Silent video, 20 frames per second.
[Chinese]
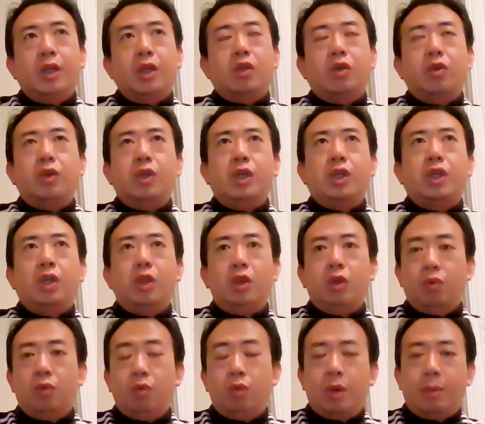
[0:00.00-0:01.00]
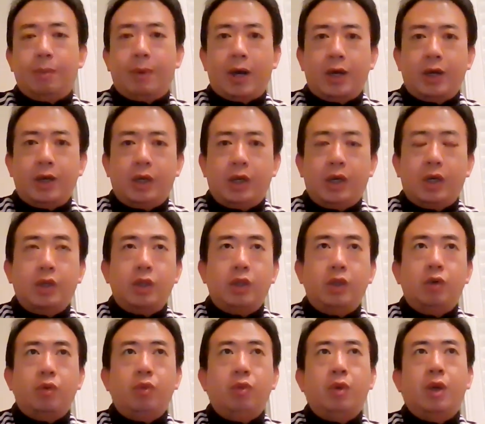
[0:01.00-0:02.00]
那首先是纽约吧，啊，
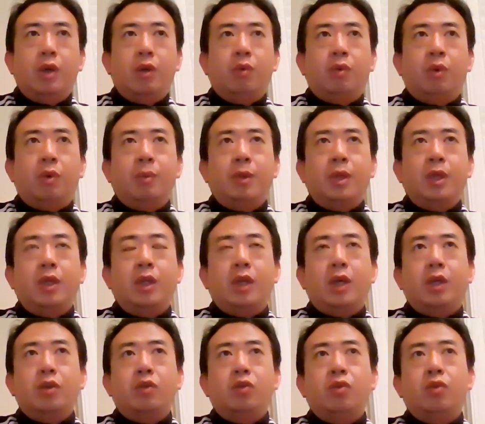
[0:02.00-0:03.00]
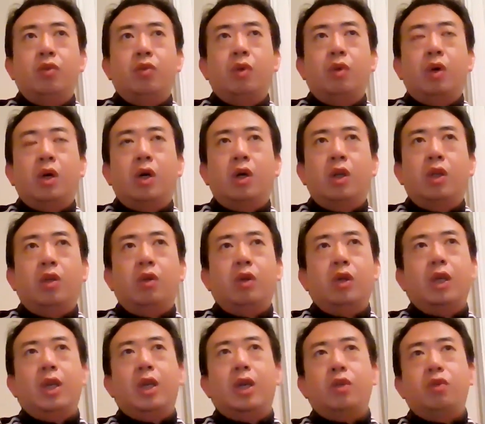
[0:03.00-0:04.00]
纽约我们也去过，很多
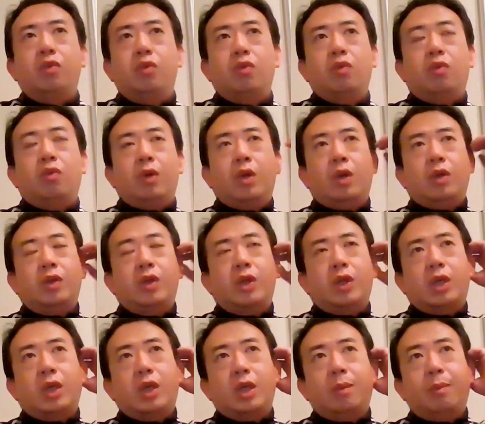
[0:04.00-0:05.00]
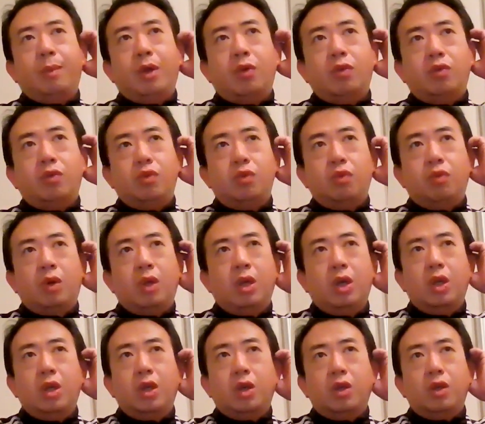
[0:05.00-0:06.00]
人也去过，有些人可能去过。
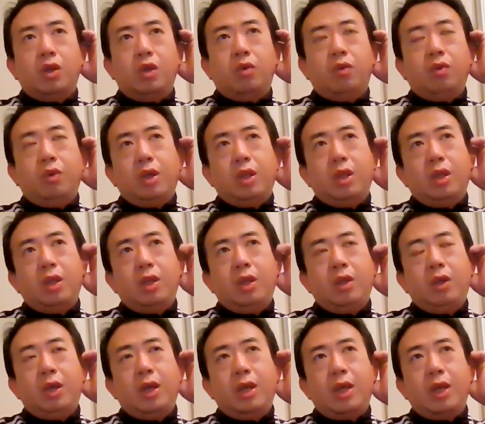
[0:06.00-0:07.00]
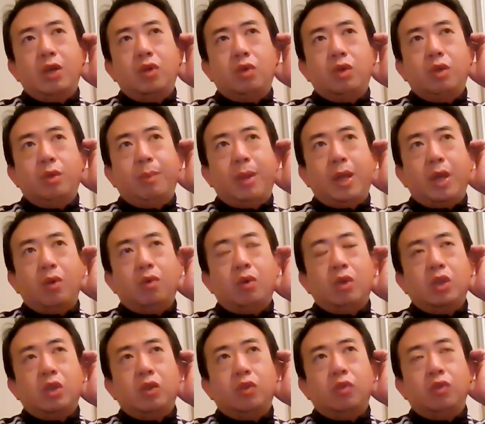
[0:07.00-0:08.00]
纽约呢，应该来说是美
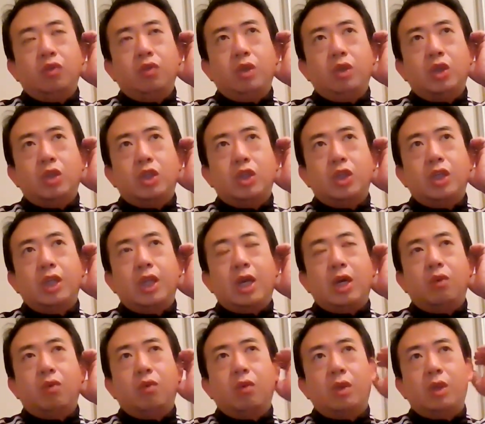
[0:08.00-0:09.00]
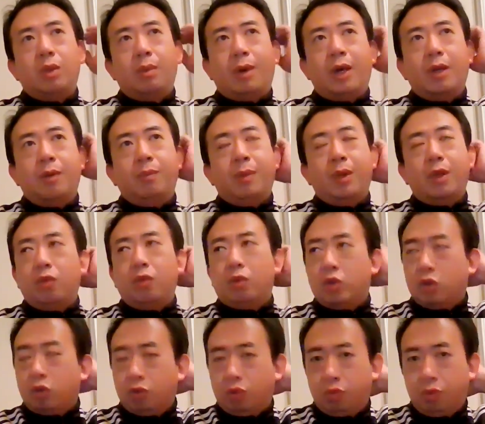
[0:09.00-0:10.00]
国首屈的世界大国，对吧？美国
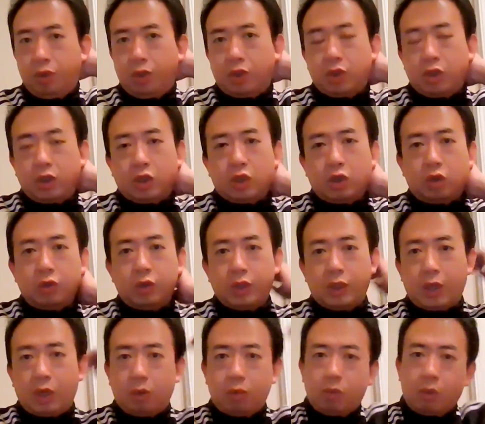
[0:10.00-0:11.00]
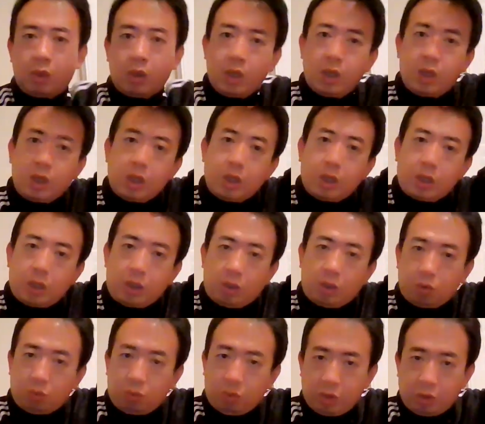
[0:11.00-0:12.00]
首屈一指的超级大国，那
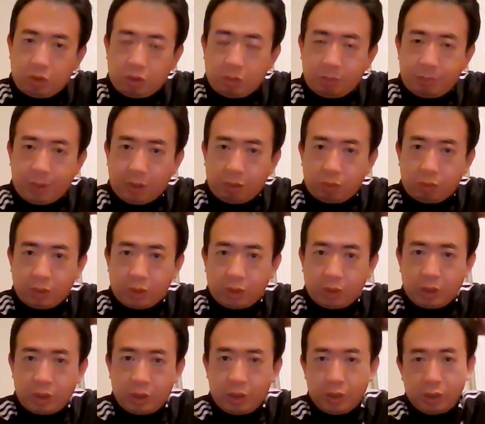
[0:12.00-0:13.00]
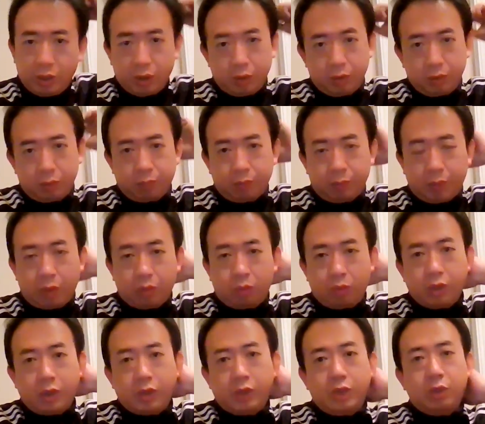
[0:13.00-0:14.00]
纽约就是美国的，美
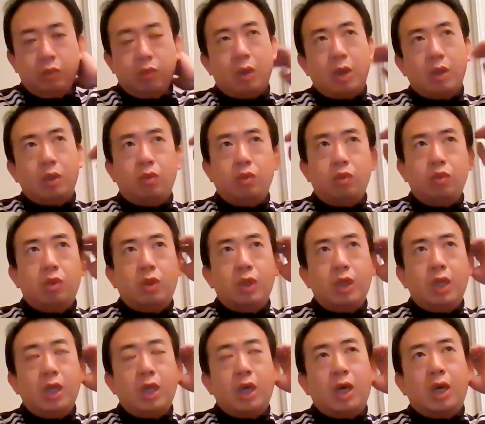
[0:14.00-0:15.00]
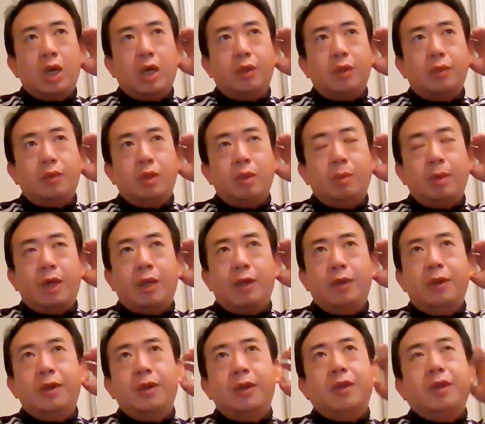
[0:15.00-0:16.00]
国的精华浓缩地啊，对吧？
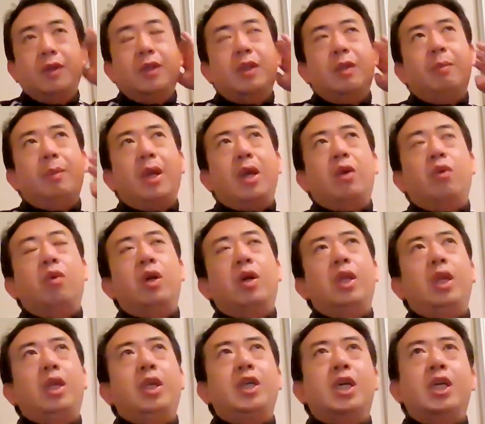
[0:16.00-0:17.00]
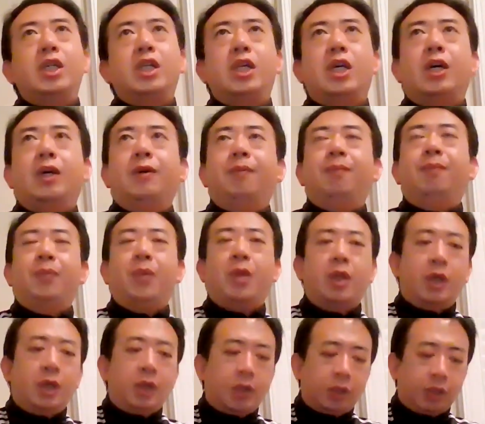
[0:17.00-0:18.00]
那美国你想想，
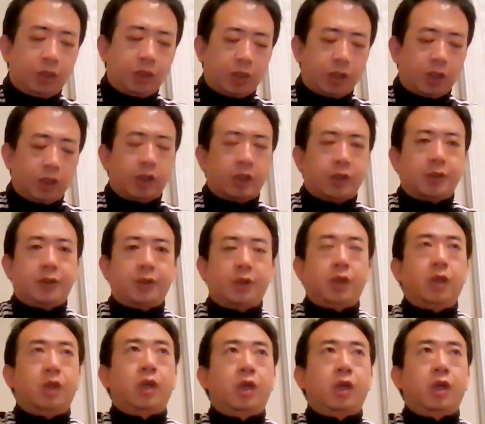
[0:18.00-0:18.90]
这个